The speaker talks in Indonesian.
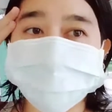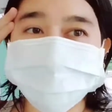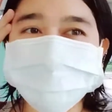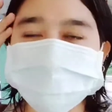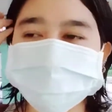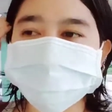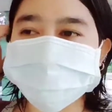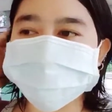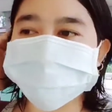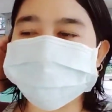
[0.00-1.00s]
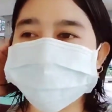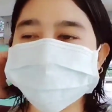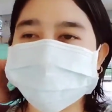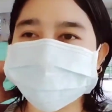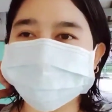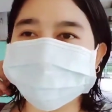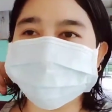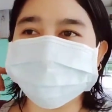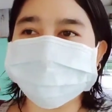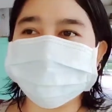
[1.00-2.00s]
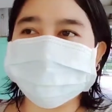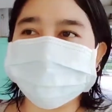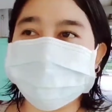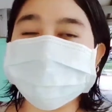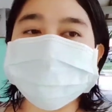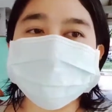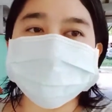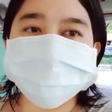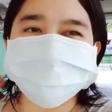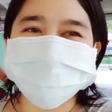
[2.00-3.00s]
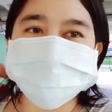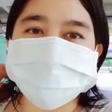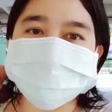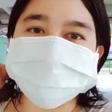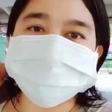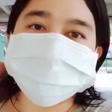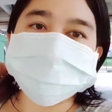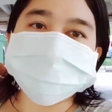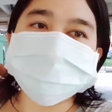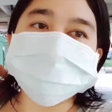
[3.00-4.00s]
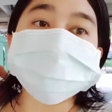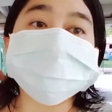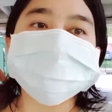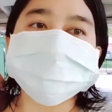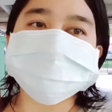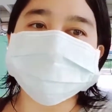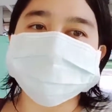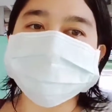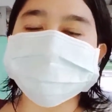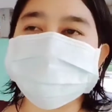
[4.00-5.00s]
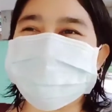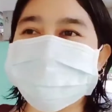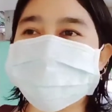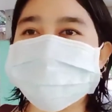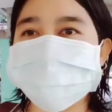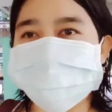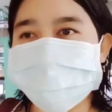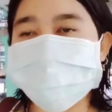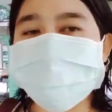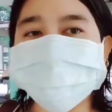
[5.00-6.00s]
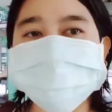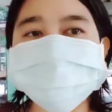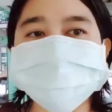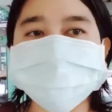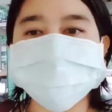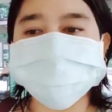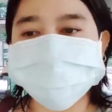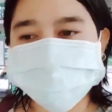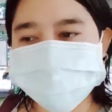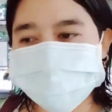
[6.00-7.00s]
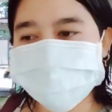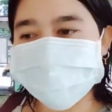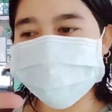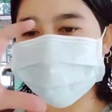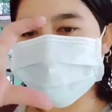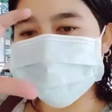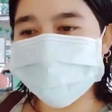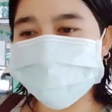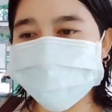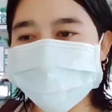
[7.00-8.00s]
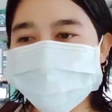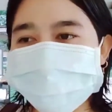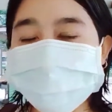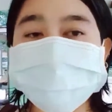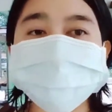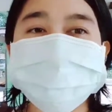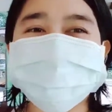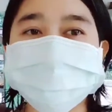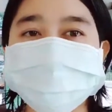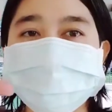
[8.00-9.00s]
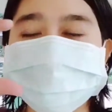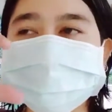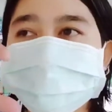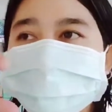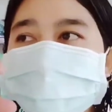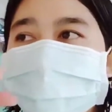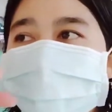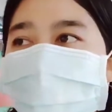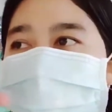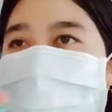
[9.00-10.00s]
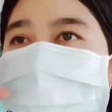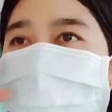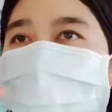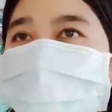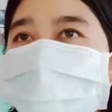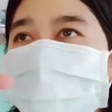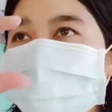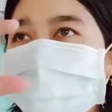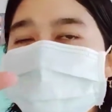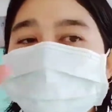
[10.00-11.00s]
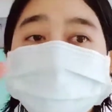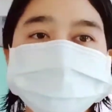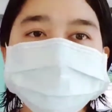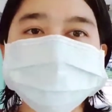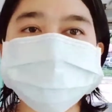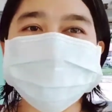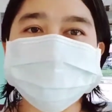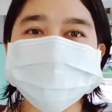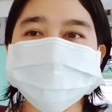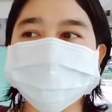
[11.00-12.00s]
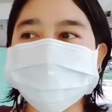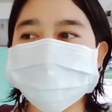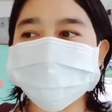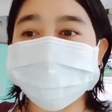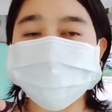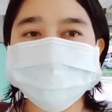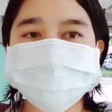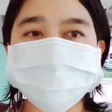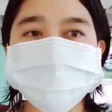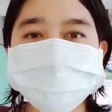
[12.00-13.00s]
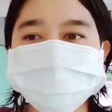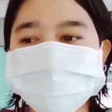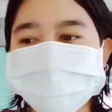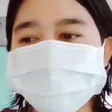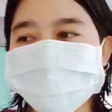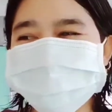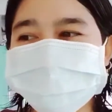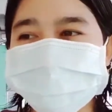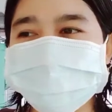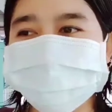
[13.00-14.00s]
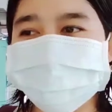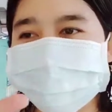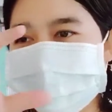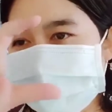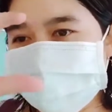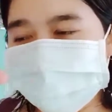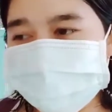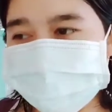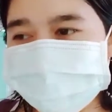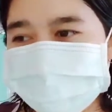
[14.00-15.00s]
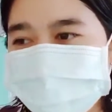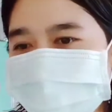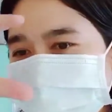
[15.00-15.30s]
atau kotak surat ada yang orang jahat itu curi jadi sekarang harus ke sana ngambil untuk si uh, scan barcode-nya itu uh, nanti dia potong pakai uh, paper gitu terus nanti ada apanya itu